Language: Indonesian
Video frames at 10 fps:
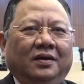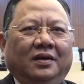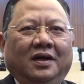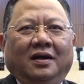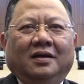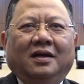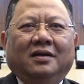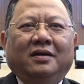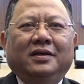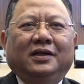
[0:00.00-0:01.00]
Ya
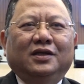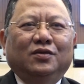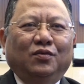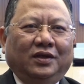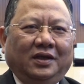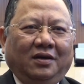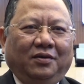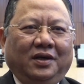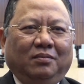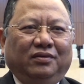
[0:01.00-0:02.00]
kan kita semua
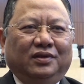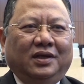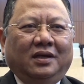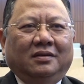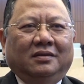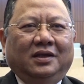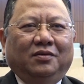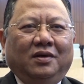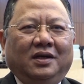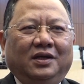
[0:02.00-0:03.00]
tahu yang merusak
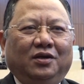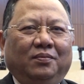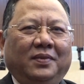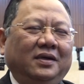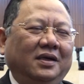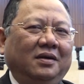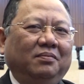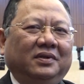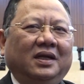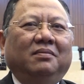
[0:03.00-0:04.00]
lingkungan hidup adalah
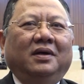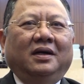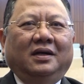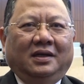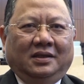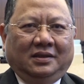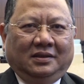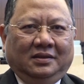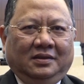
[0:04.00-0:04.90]
pertambangan.